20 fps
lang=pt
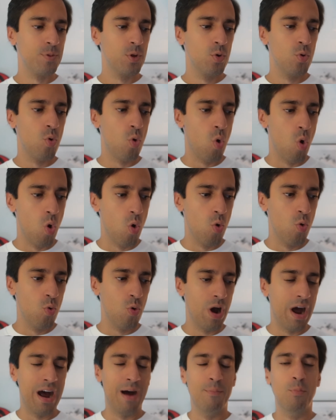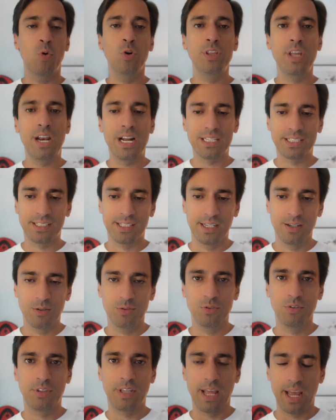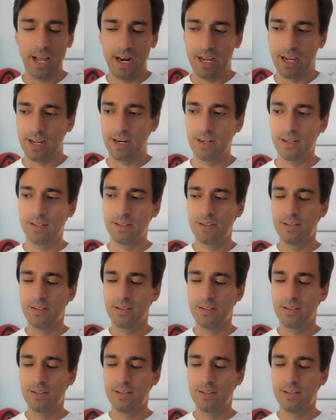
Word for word: com a moderação do Telegram